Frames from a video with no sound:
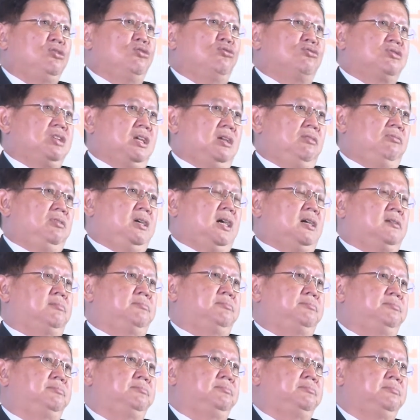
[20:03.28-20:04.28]
ดอยู่สี่เรื่อง
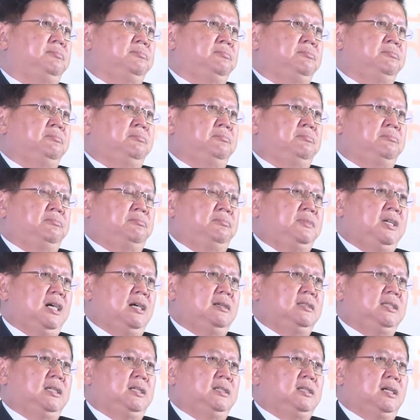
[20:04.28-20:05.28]
เรื่
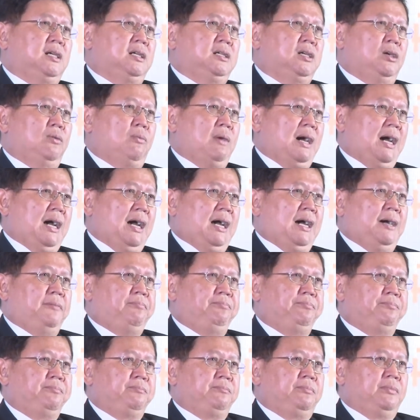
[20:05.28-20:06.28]
องหนึ่งก็คือว่า
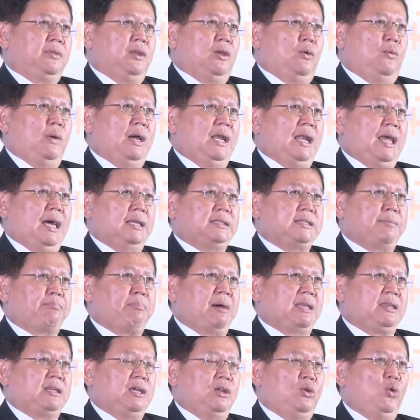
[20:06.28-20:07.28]
เวลาจะ
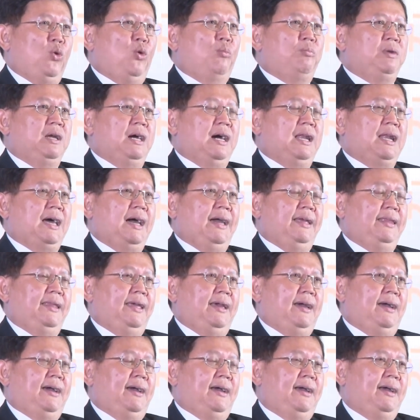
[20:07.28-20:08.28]
ปฏิรูปหรืออะไร
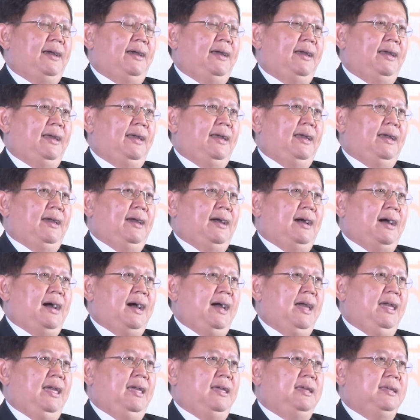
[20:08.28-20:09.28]
เนี่ย
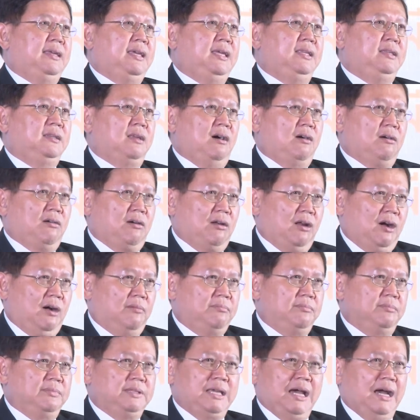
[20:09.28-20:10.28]
ให้คิดนอกกรอ
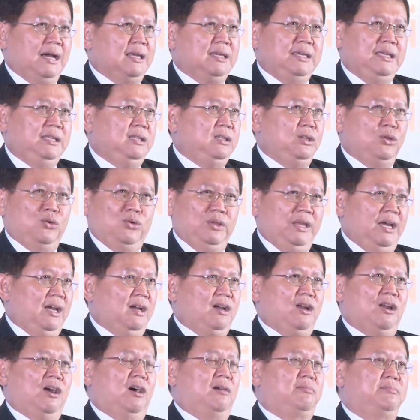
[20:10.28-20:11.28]
บอย่าคิดอยู่ใน
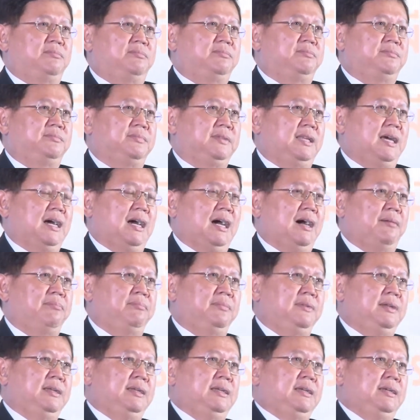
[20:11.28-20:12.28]
กรอบ นะครับ
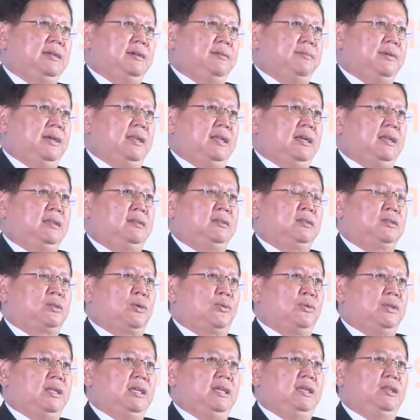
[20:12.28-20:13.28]
เพราะนั้นต
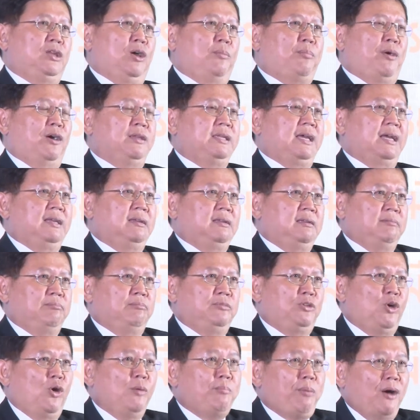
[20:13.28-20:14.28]
รงนี้โดยเพราะใหญ่
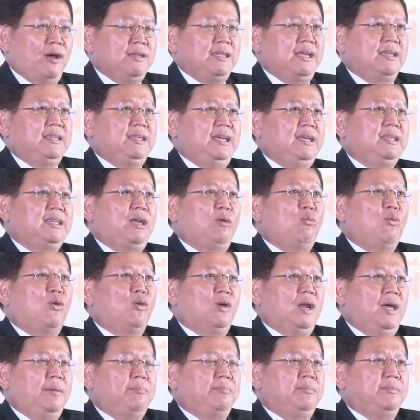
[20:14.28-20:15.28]
โดยเพราะยิ่งยิ่งในว
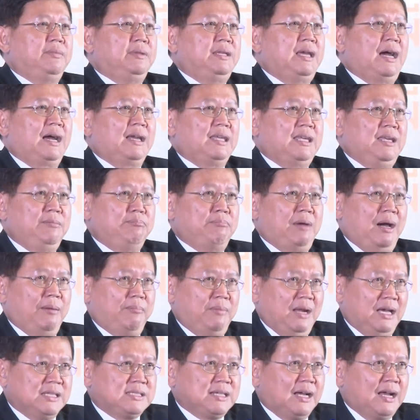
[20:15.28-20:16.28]
งเล็บอย่าคิดแบบ
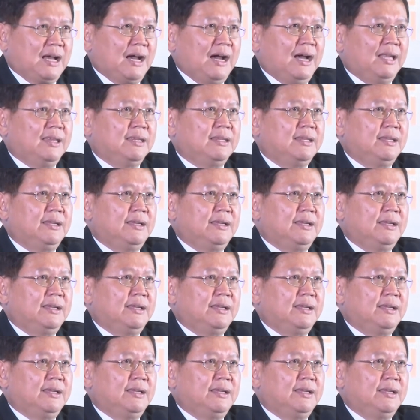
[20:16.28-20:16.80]
ราชการ